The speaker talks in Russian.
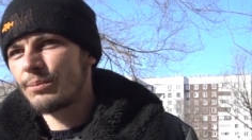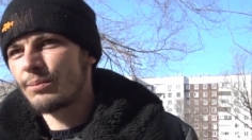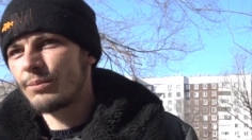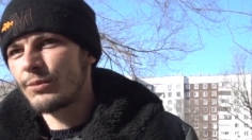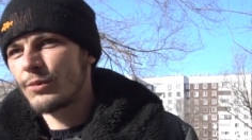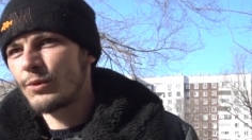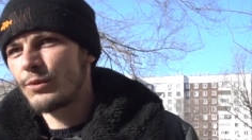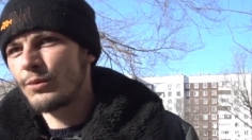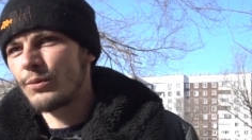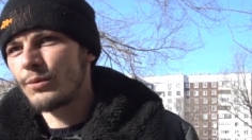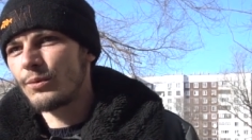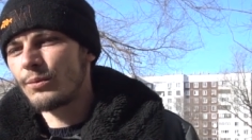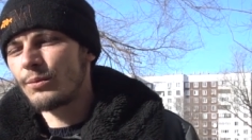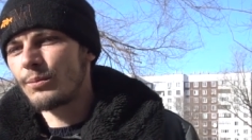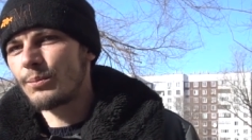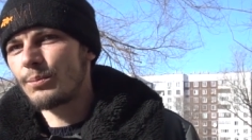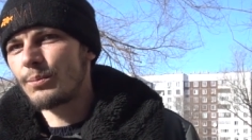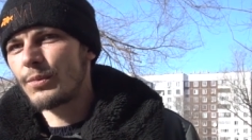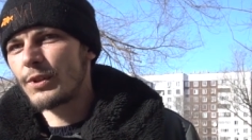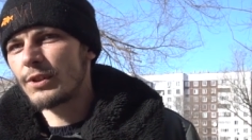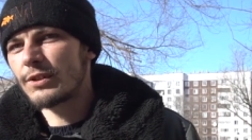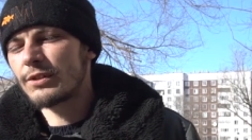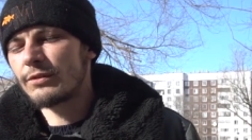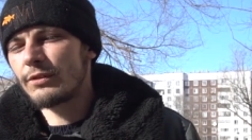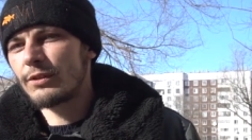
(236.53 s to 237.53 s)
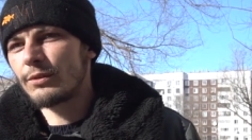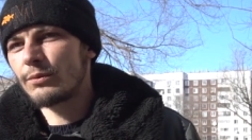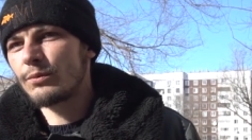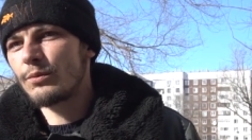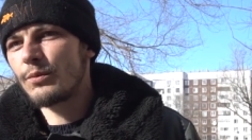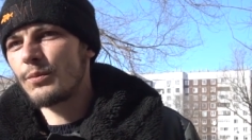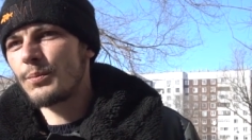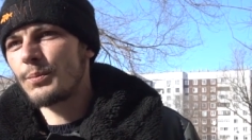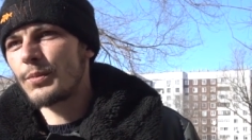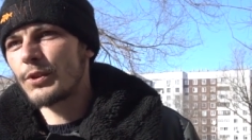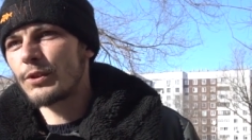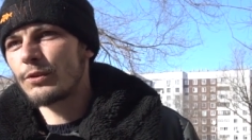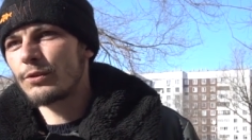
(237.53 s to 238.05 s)
Ну, по
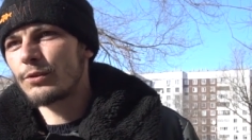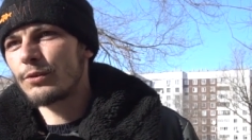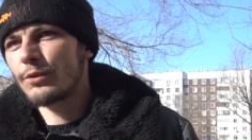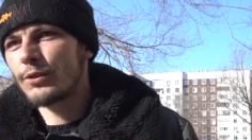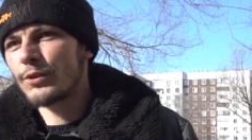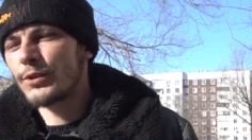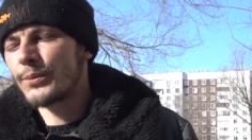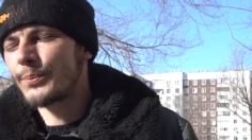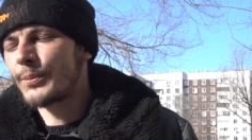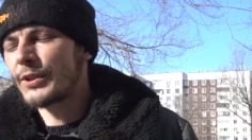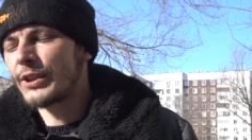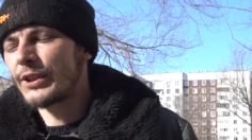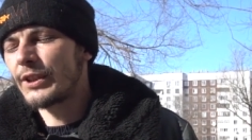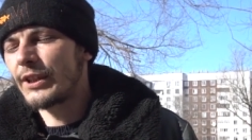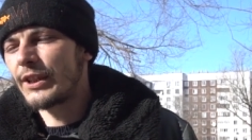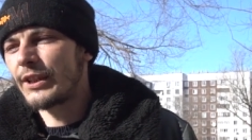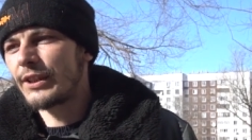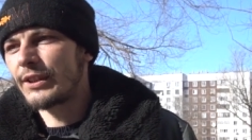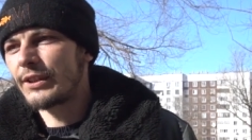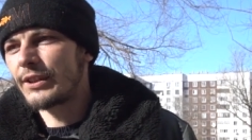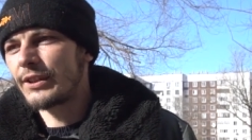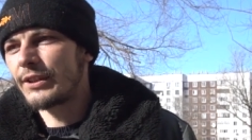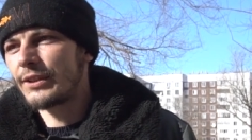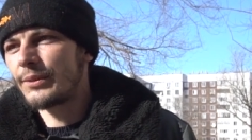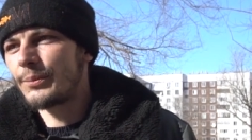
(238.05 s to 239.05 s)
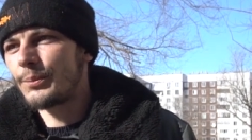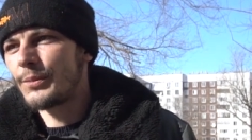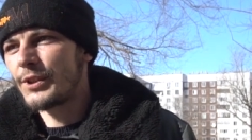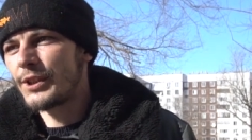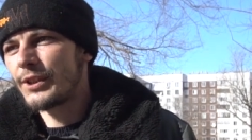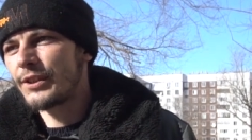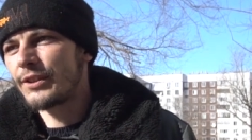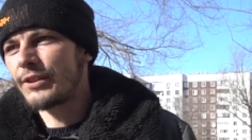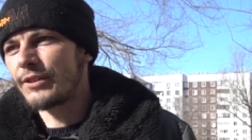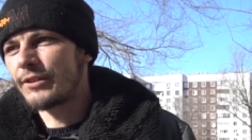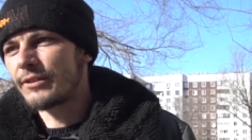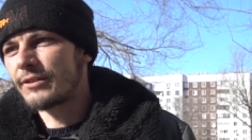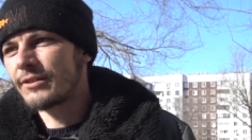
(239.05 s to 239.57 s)
звонку пришлось принять те
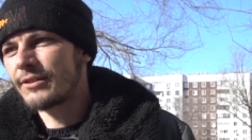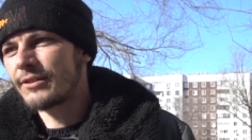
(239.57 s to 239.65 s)
меры,